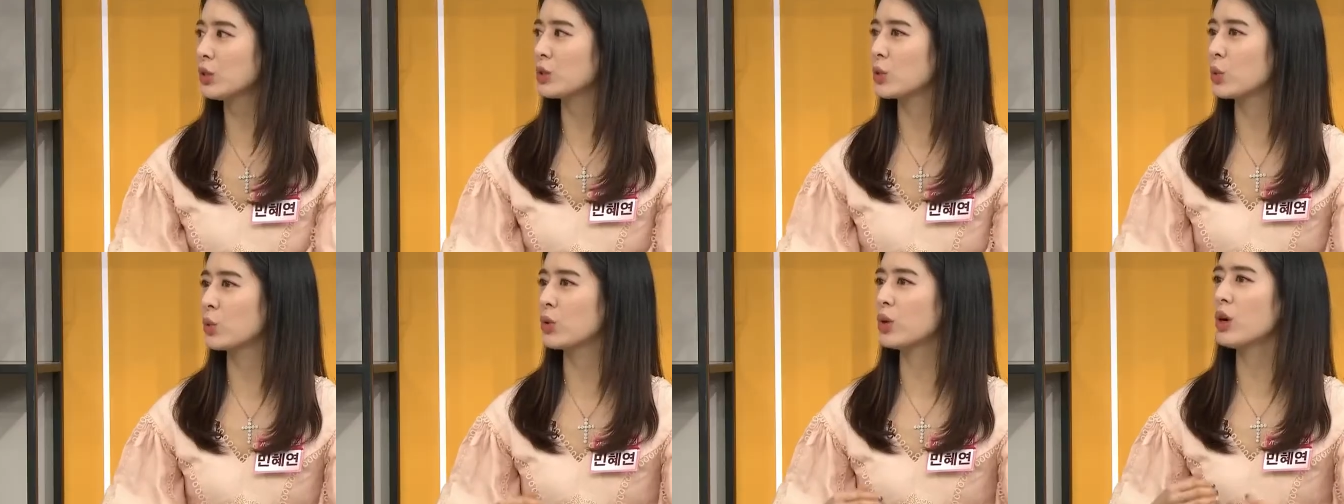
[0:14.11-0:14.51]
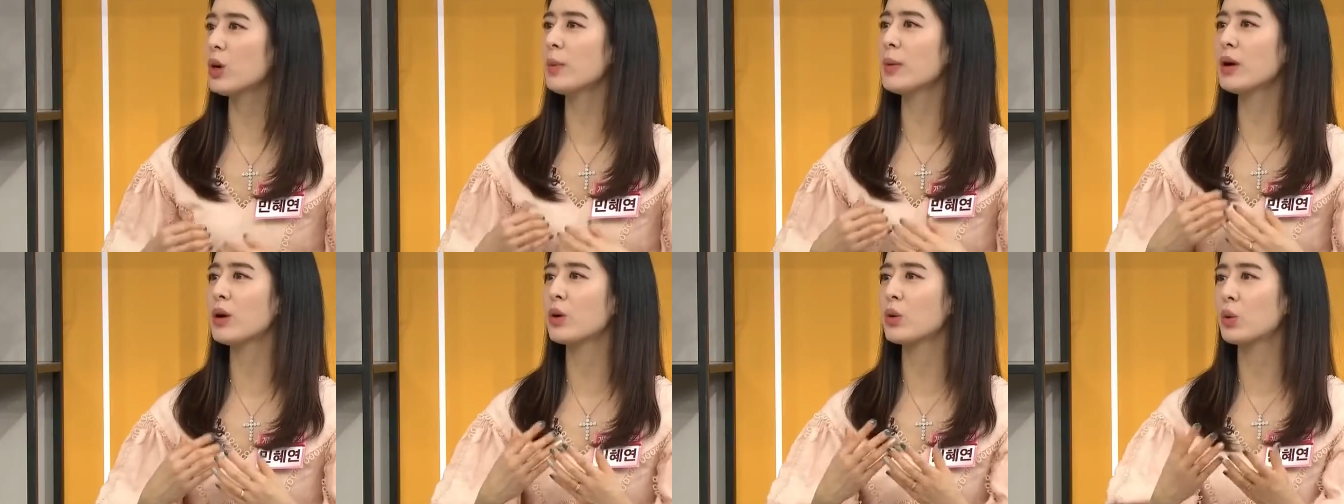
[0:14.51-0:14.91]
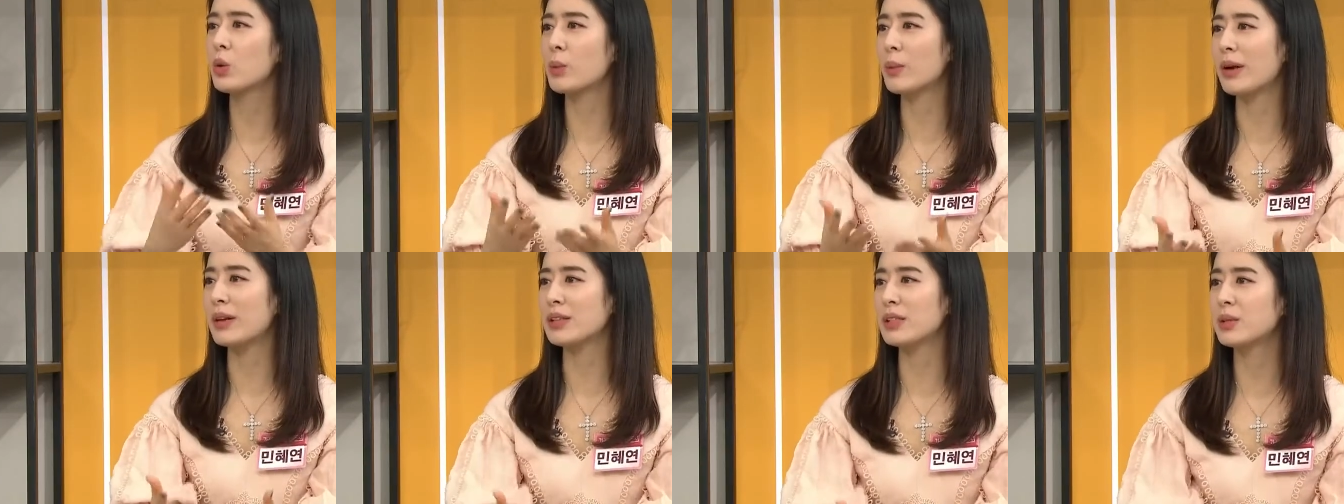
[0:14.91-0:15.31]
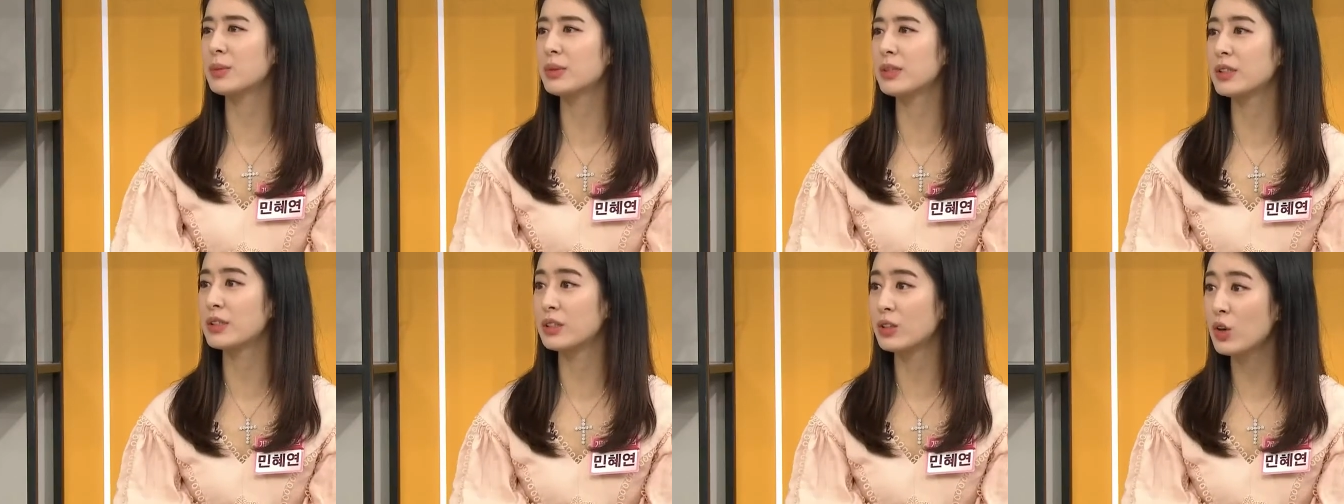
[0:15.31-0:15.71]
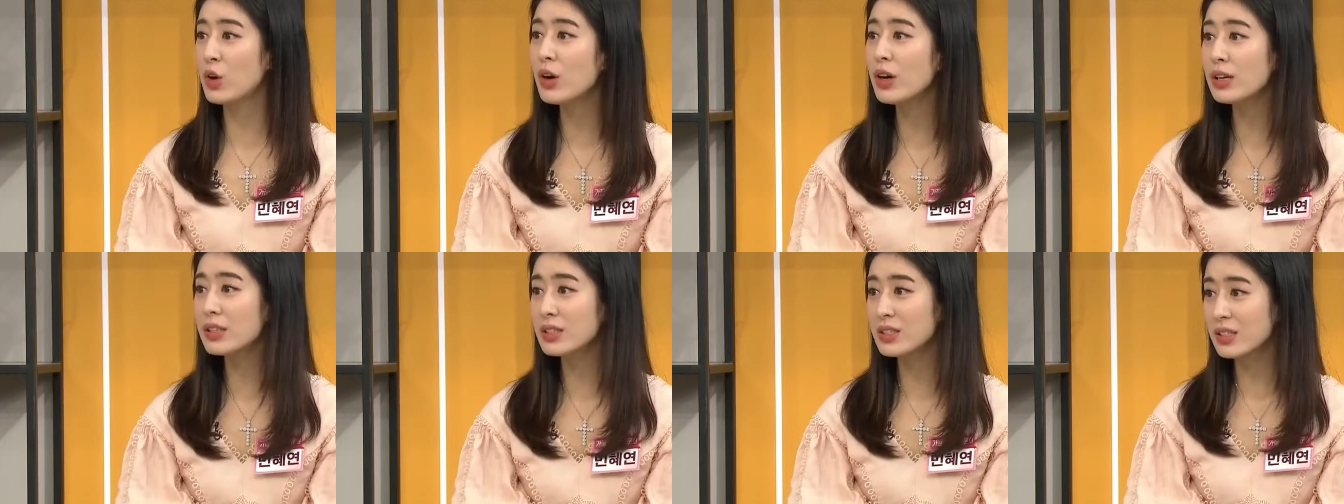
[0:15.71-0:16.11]
이제 위험한 걸 꼭 말씀을 음.
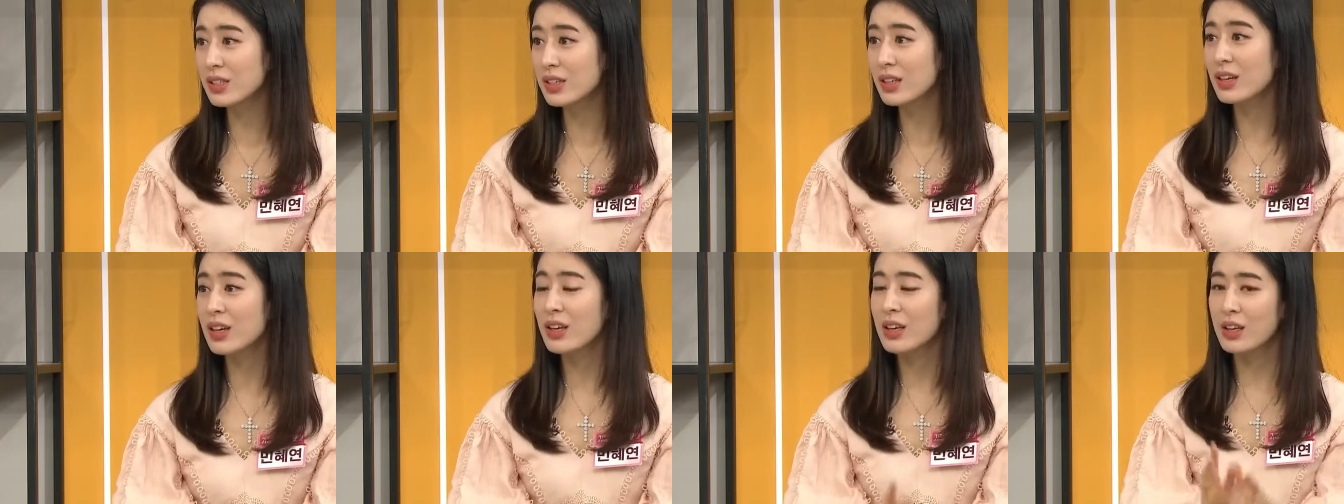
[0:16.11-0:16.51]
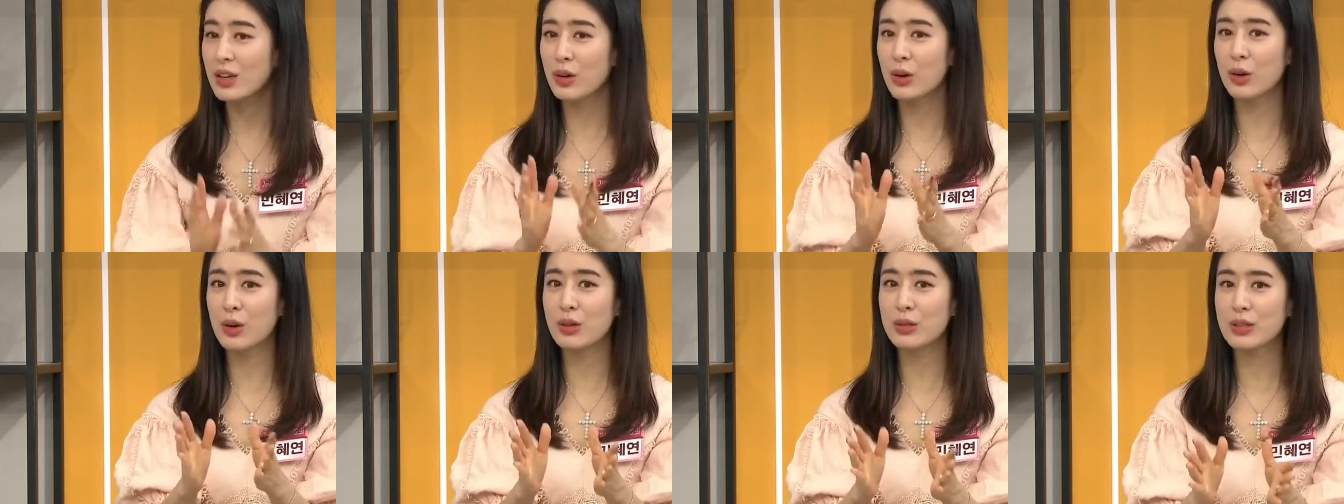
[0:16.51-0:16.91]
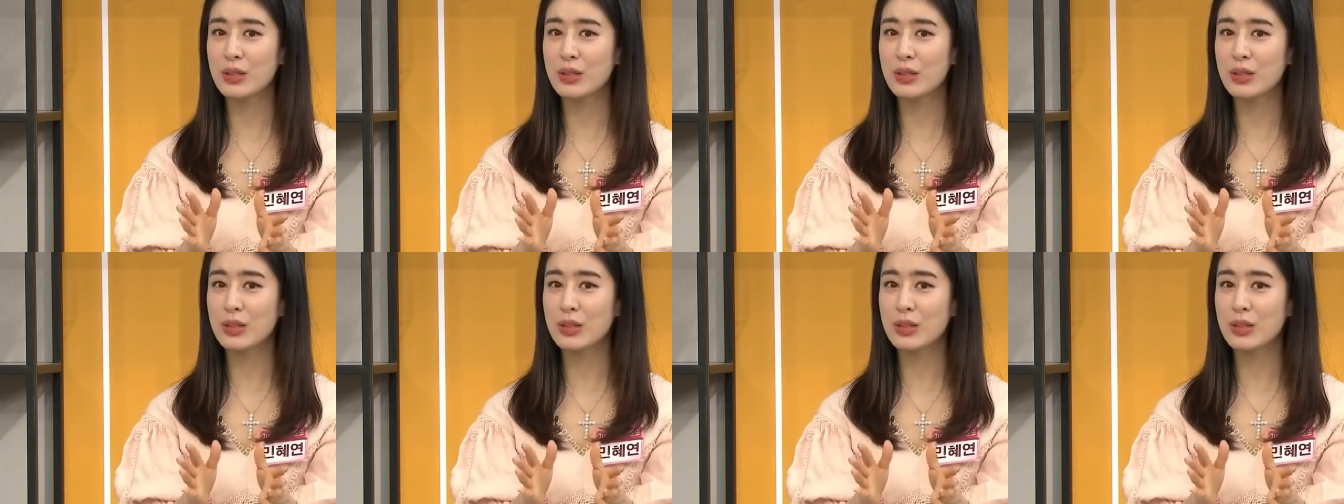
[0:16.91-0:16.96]
드려야지 이걸